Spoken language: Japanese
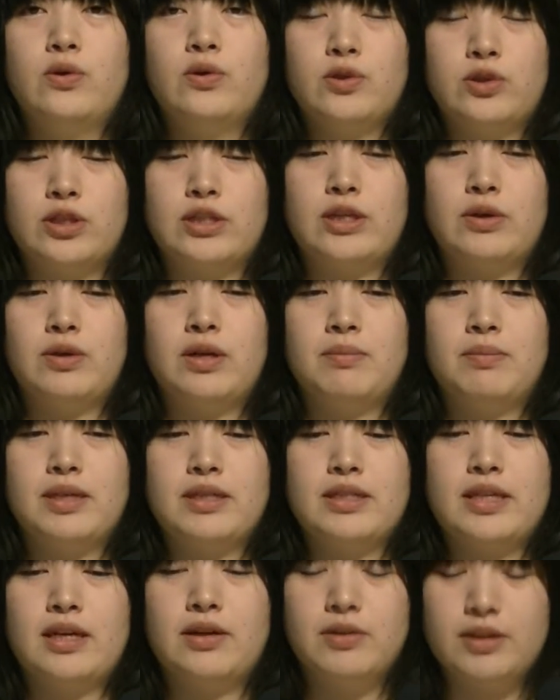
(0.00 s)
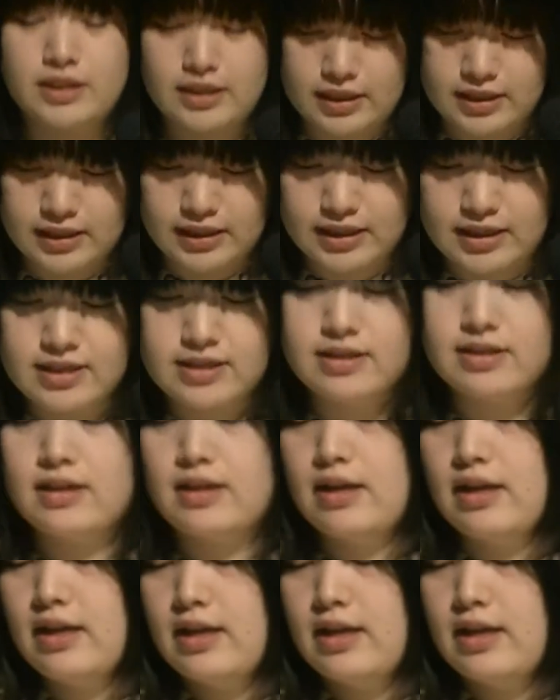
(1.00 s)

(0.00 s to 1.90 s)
映っておりました。嬉しかったです。